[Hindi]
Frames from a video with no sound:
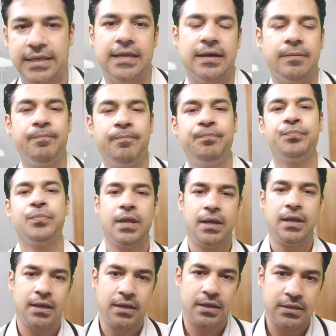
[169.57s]
है
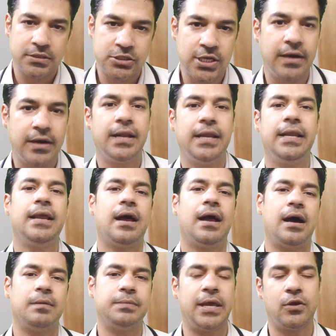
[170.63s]
जनरली
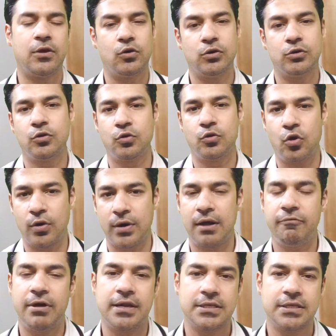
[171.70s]
आप देखो तो कोरोना
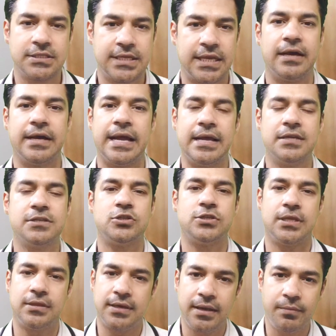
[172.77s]
वायरस के अगेंस्ट
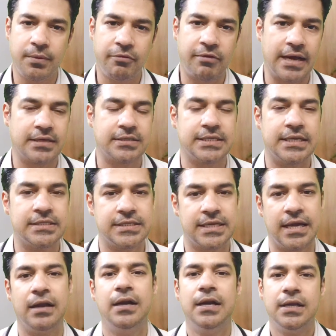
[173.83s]
जितनी भी वैक्सीन्स
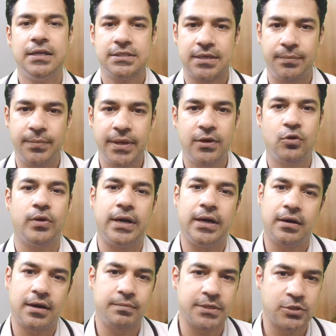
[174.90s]
हैं सभी को
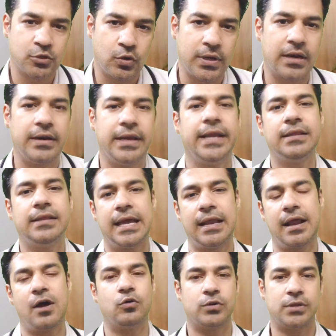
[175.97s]
इंट्रामस्कुलरली ही
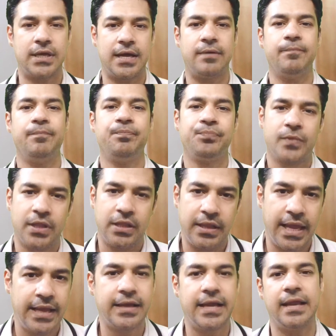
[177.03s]
देना होता है
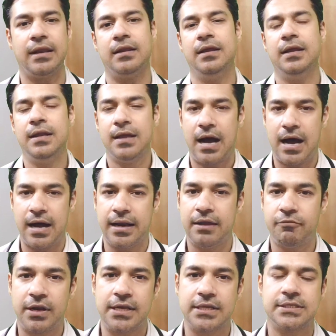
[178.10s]
लेकिन आने
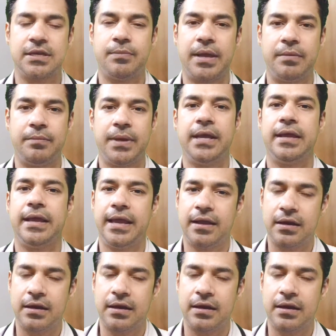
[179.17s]
वाले समय में एक